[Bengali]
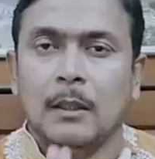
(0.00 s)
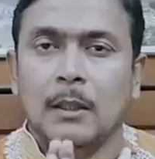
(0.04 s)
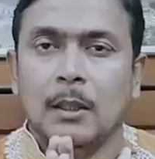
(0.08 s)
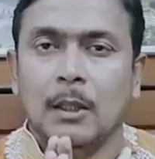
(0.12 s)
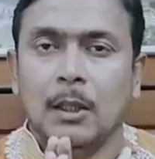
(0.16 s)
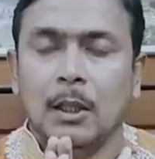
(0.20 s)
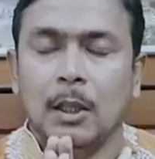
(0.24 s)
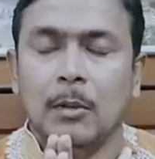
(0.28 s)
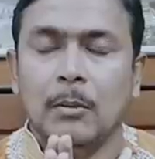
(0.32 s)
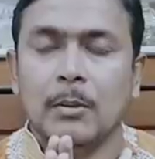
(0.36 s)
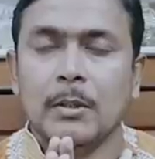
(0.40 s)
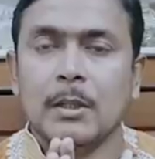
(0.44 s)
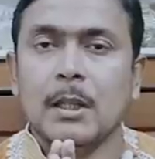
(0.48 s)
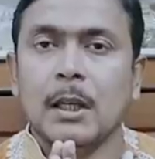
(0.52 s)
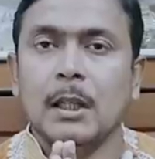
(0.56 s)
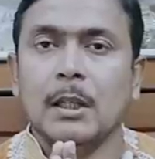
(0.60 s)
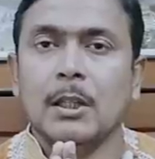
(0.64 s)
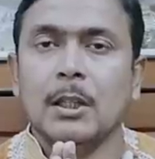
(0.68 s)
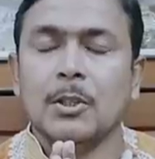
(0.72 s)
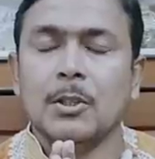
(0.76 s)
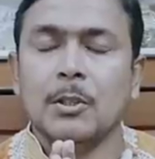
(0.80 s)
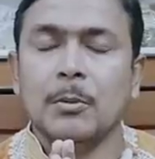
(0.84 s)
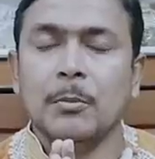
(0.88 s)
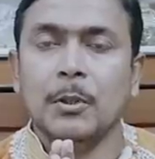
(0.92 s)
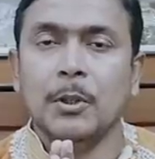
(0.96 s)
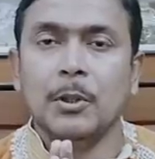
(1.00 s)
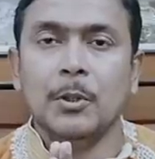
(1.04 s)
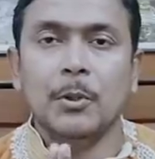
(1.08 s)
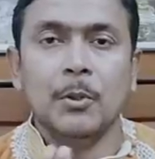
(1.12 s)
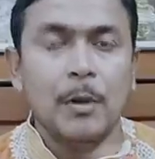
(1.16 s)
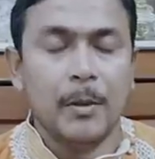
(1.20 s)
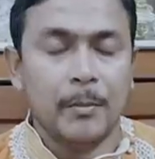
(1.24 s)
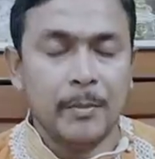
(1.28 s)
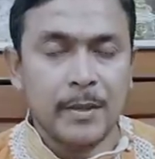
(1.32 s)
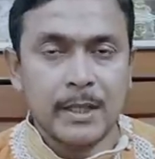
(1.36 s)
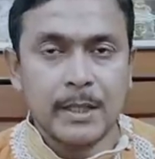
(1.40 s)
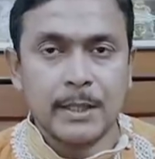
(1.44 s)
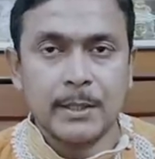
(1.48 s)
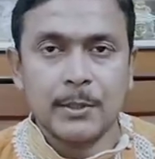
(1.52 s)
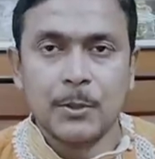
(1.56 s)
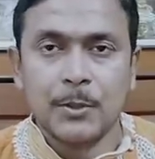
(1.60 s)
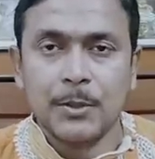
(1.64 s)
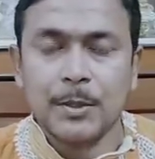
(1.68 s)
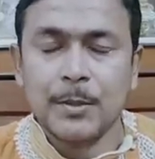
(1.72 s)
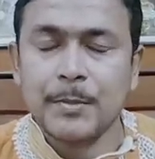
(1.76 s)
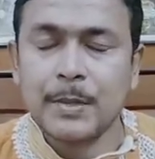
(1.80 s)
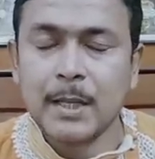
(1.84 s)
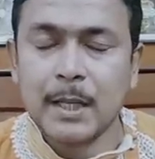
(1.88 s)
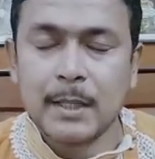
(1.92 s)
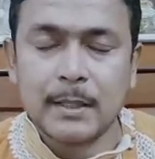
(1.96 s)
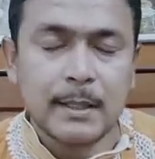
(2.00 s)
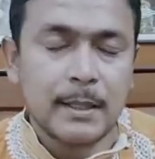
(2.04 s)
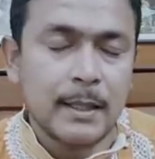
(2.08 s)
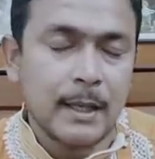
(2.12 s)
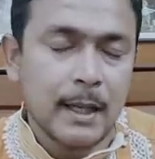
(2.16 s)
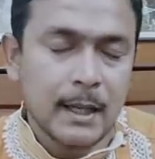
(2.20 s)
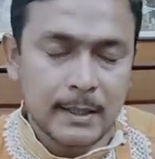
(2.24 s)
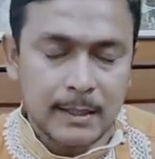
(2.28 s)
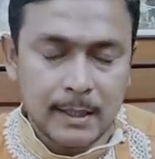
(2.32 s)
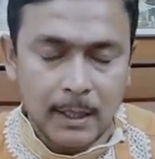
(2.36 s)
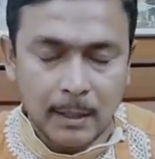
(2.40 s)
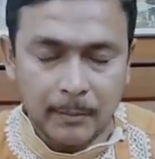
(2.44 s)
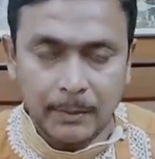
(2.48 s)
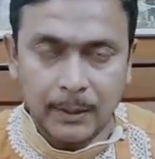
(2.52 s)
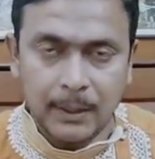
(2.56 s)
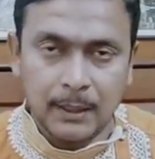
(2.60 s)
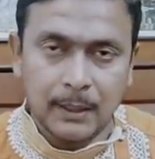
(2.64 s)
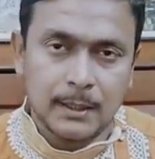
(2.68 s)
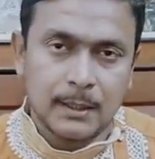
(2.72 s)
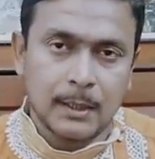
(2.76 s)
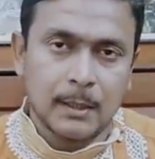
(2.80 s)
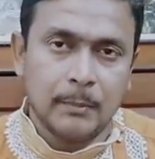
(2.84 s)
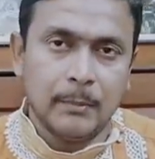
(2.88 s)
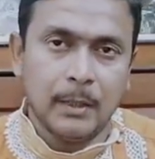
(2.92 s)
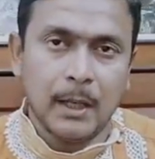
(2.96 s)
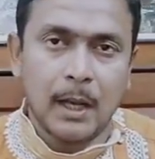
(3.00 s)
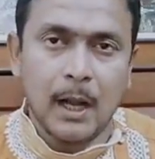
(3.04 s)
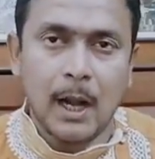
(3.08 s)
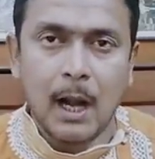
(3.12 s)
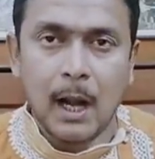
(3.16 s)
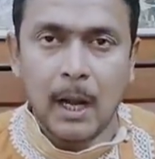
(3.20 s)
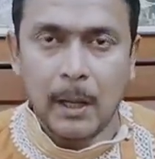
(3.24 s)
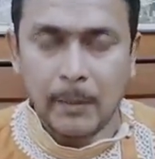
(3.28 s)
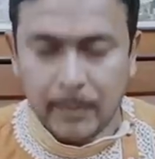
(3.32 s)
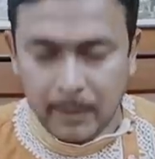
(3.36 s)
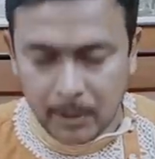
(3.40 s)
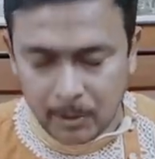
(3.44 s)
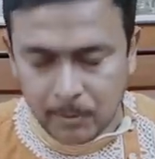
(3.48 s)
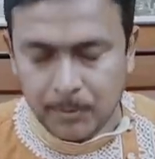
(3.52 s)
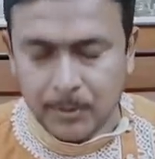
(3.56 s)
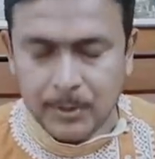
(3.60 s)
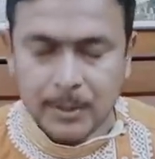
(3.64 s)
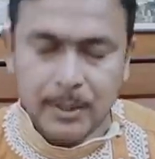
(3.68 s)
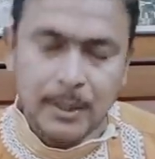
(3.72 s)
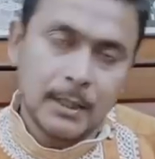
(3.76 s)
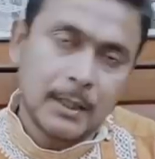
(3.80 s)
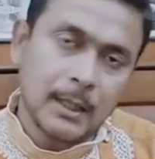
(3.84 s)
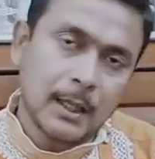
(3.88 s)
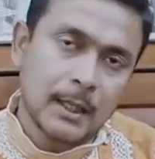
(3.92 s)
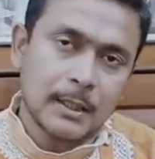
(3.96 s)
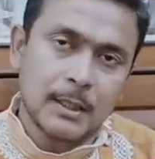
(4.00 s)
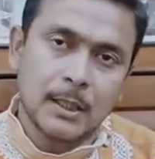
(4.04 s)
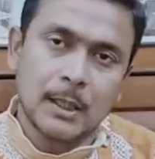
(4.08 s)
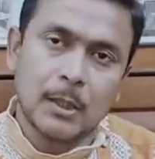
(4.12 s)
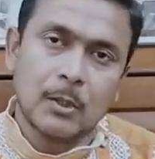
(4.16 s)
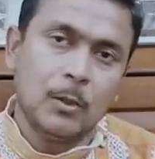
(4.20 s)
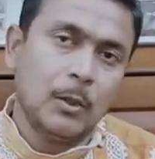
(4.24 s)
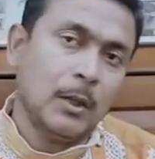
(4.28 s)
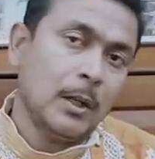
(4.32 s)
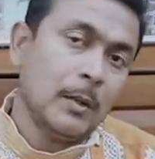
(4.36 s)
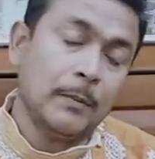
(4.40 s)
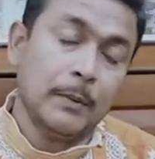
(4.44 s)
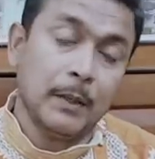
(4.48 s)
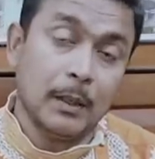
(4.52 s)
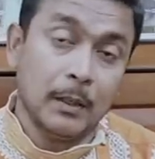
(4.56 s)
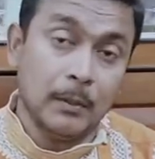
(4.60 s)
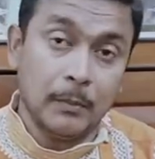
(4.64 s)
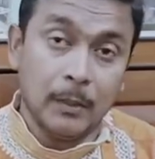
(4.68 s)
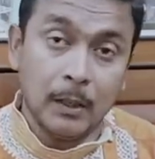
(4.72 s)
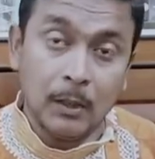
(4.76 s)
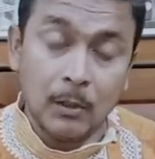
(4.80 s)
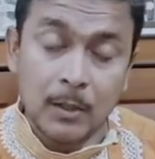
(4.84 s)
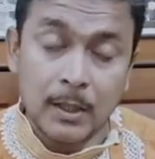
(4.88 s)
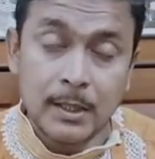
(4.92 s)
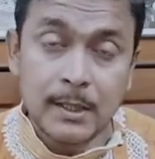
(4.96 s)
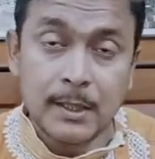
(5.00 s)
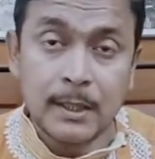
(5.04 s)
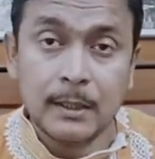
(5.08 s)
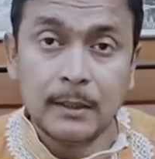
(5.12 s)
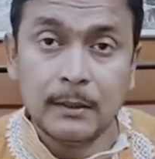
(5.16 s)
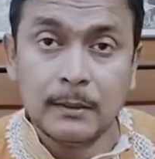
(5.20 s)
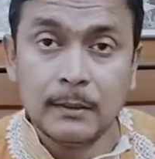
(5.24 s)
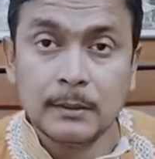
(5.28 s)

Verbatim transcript: নমস্কার দর্শক বন্ধু আমি শ্রী সঞ্জীব শাস্ত্রী আজকে আপনাদের সামনে আবার উপস্থিত আশা করি আপনারা ভালো আছেন